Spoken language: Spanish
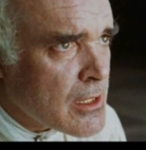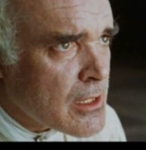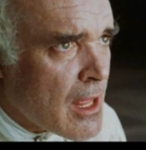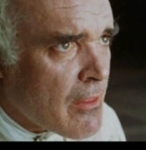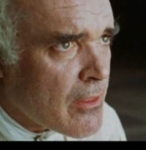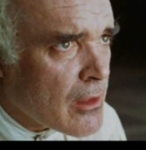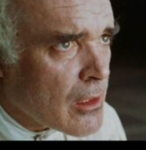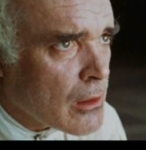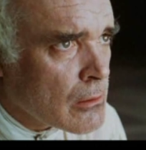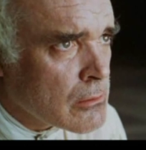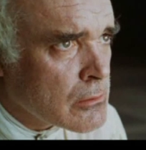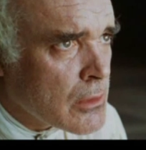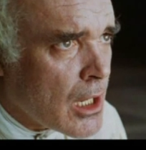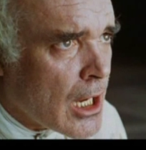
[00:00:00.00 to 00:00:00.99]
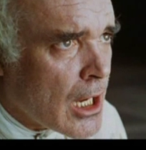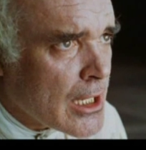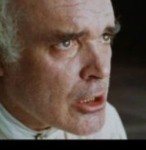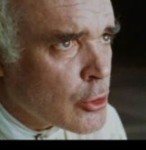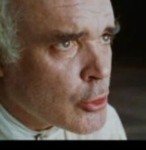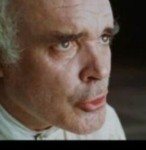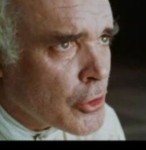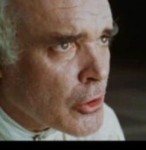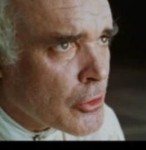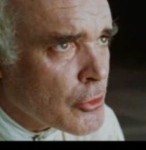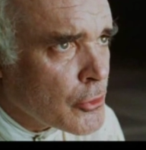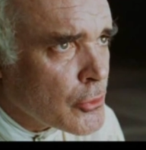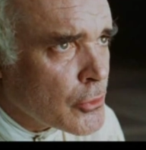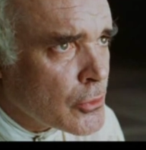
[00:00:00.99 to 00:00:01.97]
No hay nada que
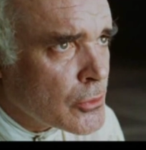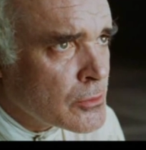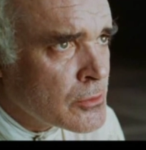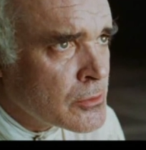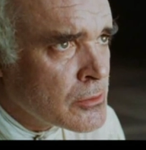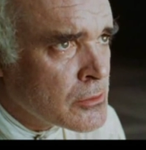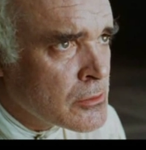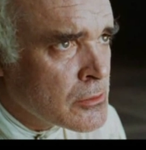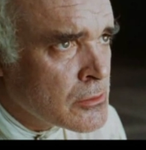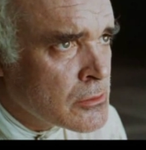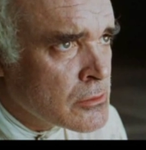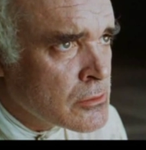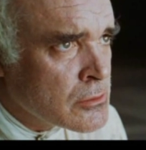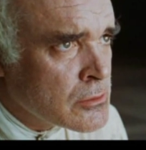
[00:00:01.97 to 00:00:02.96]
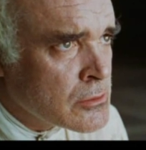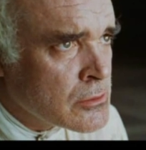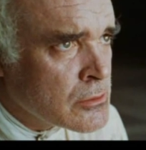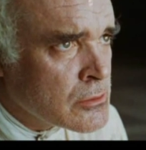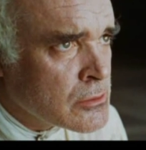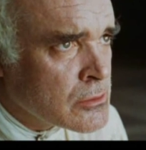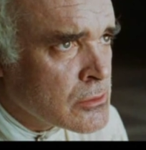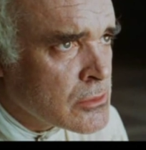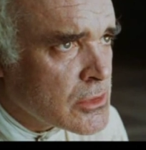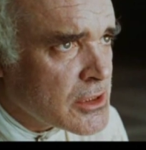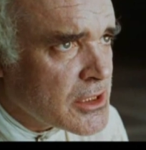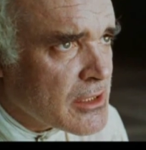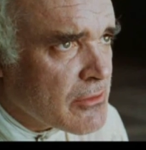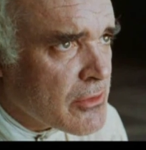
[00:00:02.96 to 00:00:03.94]
no pueda hacer
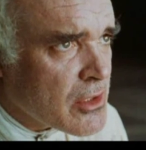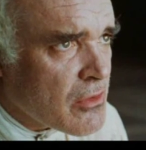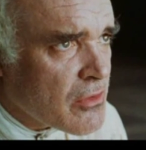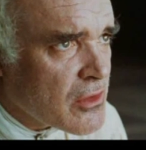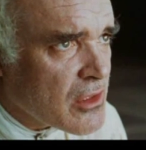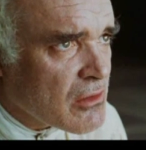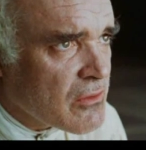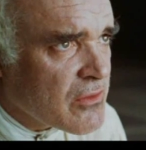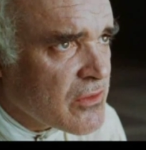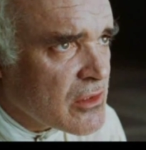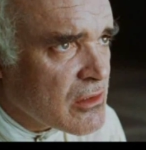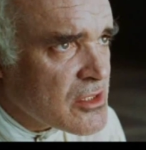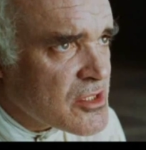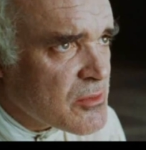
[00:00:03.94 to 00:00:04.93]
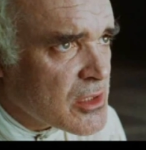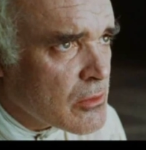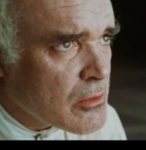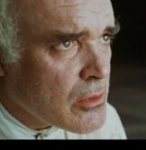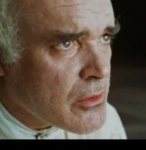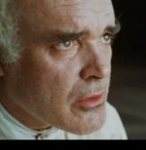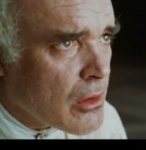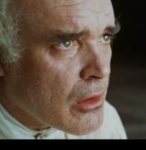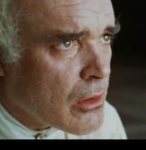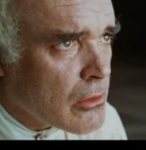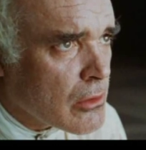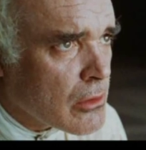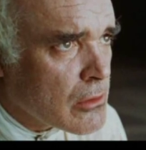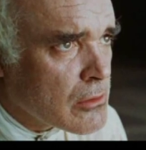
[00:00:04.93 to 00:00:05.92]
y absolutamente todo me
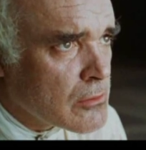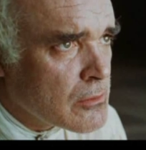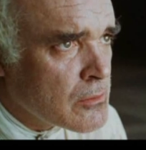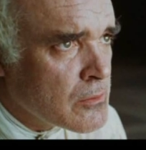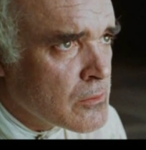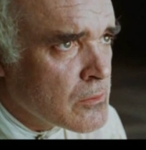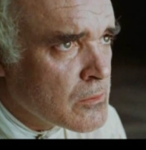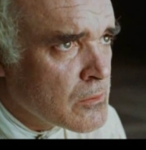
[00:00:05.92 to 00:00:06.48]
horroriza